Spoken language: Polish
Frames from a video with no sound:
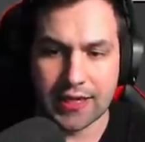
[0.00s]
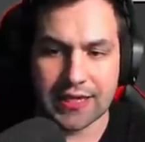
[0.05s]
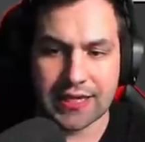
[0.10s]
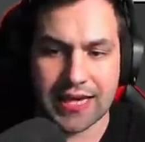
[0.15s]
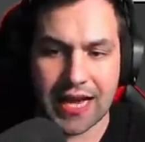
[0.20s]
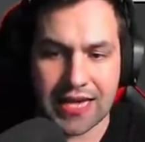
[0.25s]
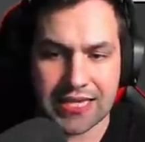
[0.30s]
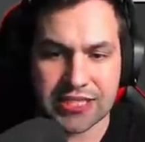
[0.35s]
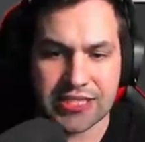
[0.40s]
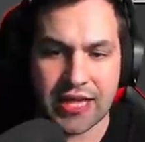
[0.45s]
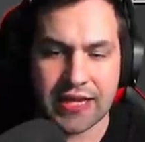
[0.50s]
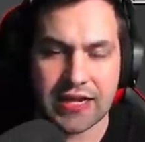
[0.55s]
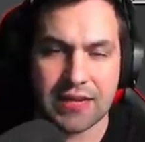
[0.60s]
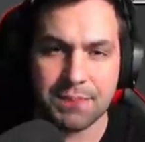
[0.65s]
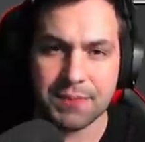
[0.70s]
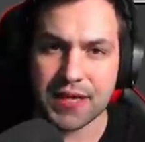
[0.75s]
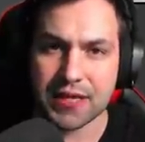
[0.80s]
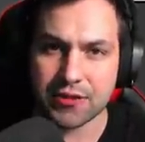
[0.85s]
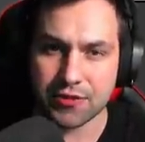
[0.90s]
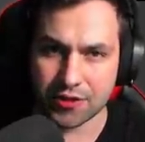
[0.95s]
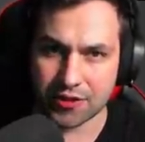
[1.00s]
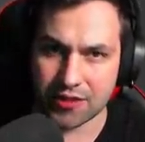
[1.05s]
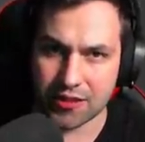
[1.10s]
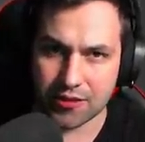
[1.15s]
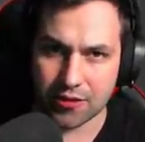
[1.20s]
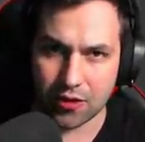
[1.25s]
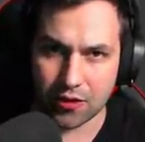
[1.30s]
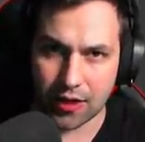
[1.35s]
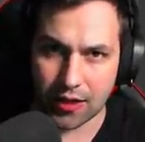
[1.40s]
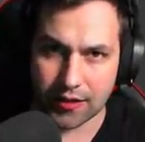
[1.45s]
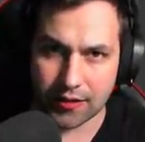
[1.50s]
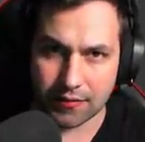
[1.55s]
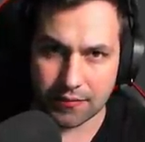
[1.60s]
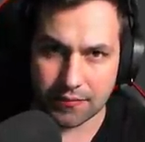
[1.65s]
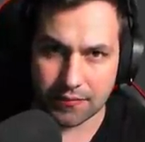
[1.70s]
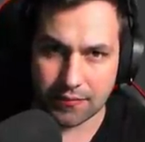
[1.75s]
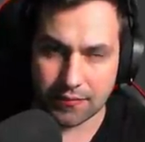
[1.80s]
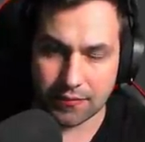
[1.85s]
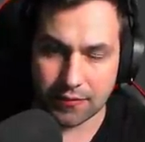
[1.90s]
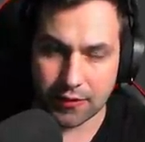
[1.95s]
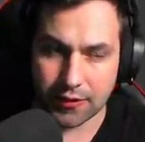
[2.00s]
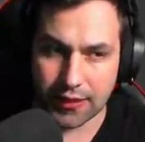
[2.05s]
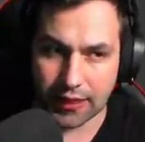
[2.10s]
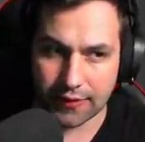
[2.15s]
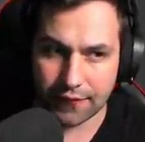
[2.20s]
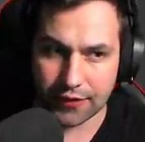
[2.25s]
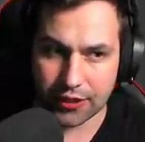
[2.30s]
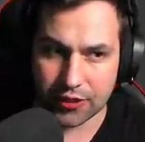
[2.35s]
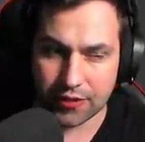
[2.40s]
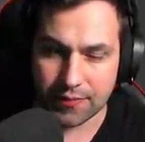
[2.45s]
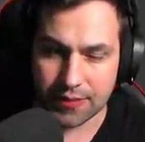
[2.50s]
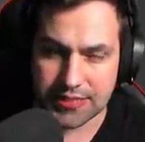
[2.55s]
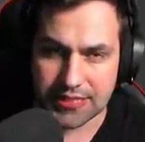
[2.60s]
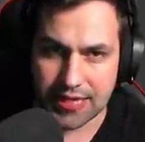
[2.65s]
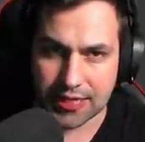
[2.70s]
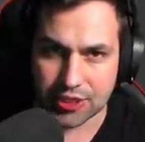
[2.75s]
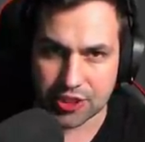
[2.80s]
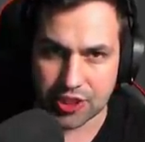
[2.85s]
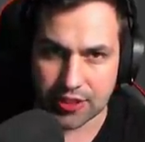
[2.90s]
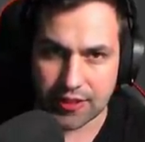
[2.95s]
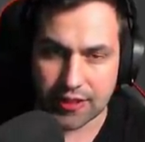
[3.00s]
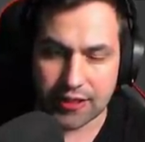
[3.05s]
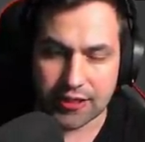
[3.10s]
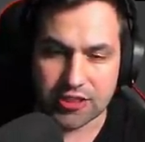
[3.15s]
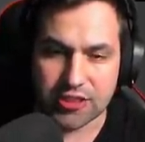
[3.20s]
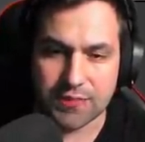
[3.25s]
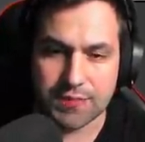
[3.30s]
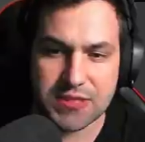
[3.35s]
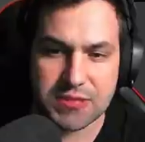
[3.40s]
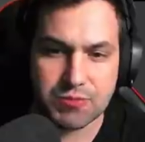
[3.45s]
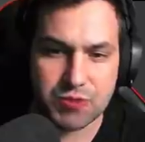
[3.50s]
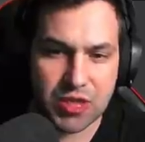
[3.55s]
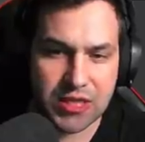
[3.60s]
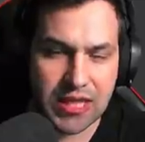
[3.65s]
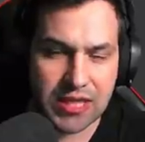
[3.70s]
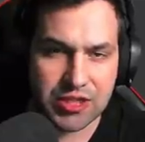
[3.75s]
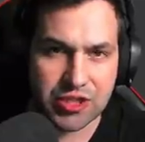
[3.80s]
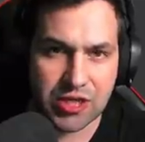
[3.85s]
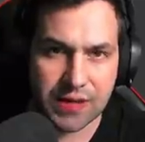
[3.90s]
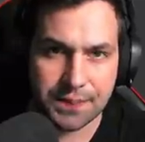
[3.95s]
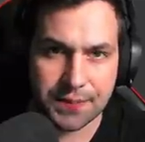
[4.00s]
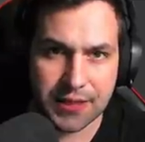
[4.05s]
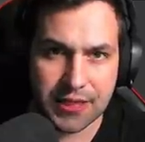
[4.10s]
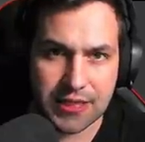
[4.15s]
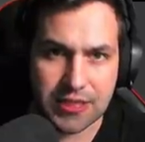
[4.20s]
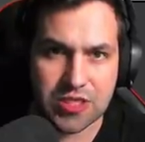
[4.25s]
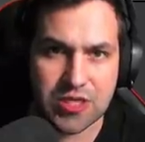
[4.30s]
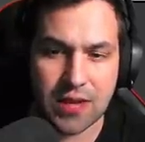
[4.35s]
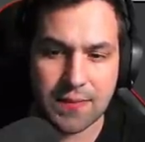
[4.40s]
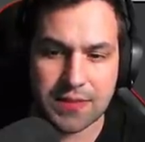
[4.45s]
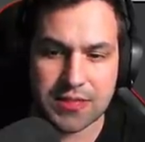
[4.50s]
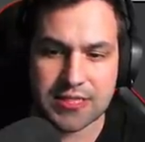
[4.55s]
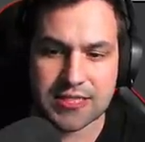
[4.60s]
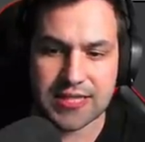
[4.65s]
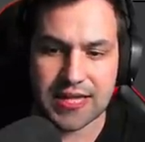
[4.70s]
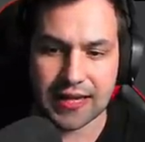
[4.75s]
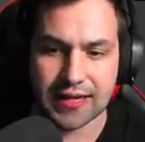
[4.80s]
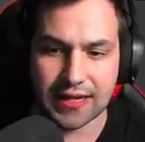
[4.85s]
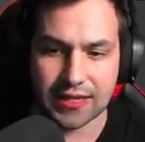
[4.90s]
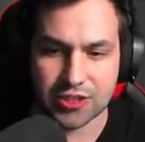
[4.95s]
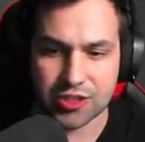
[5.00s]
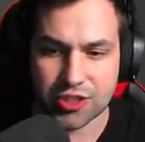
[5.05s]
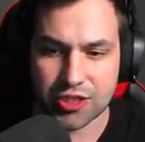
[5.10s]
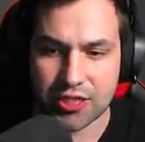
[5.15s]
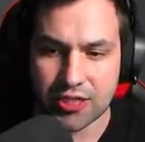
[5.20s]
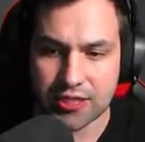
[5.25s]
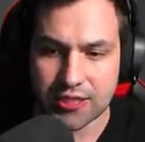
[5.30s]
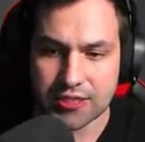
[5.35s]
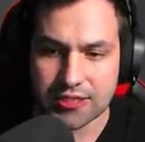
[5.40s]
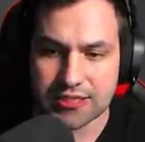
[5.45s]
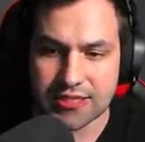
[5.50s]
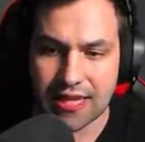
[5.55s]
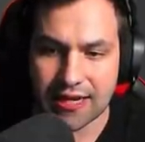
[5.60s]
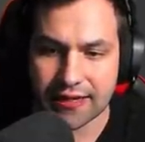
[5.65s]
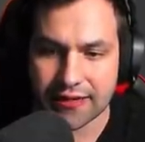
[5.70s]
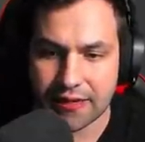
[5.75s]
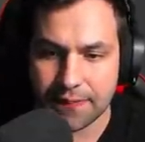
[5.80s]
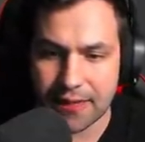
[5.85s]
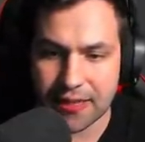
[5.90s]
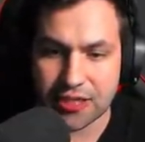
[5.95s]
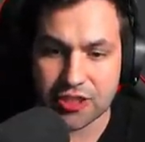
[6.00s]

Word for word: Każda rybka to jeden dolar na kwadratowej masakrze. Żeby sprzedać rybki, trzeba mieć staka, czyli stak rybek